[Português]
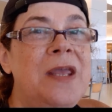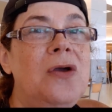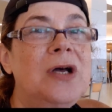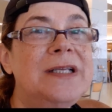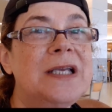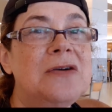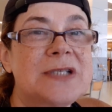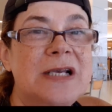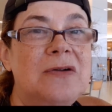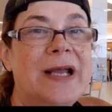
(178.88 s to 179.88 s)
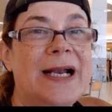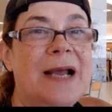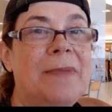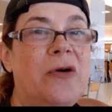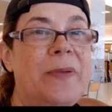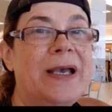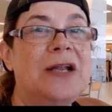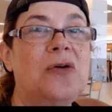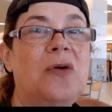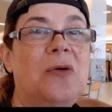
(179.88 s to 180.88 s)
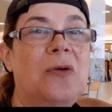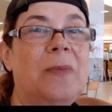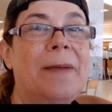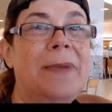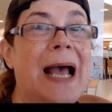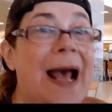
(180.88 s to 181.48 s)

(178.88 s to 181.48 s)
E outra aqui com o celular na mão, pegando com uma mão...